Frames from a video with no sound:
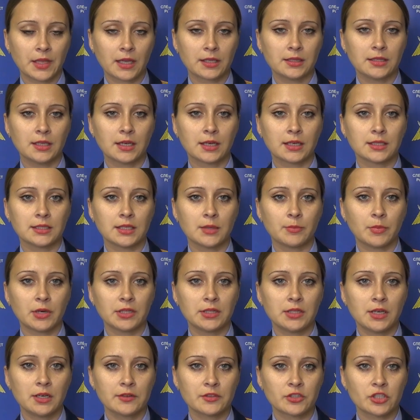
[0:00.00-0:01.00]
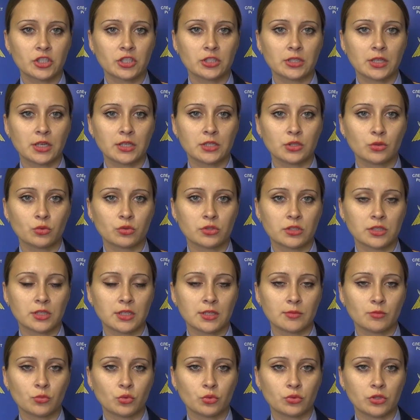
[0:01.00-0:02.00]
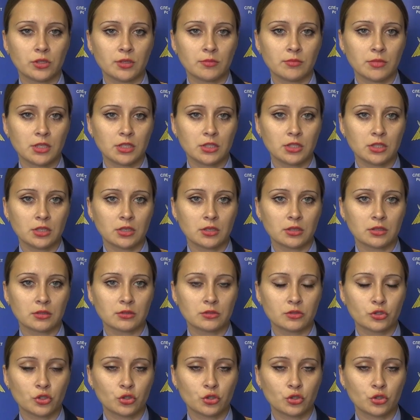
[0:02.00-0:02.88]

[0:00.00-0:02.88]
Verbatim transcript: однако нападавший нанес ему не менее